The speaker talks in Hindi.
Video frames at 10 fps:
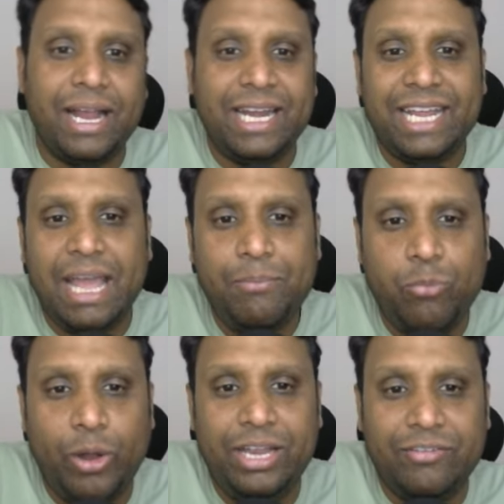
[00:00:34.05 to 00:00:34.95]
मार्केट
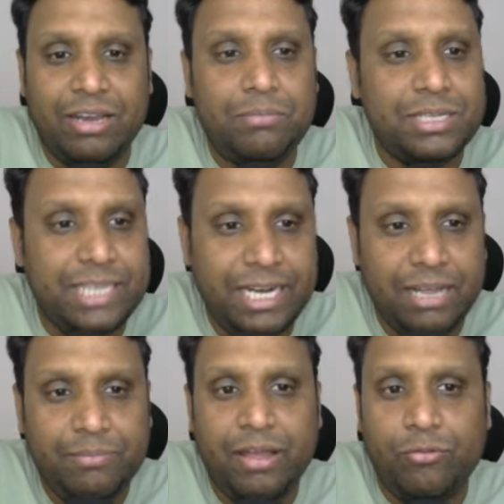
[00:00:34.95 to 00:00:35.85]
कैप पॉइंट वन
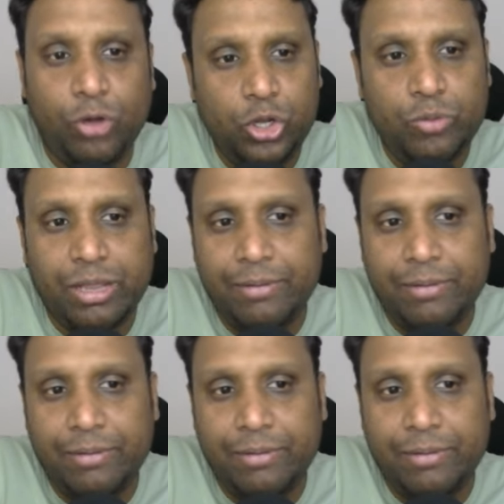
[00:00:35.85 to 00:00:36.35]
परसेंट अप है वॉल्यूम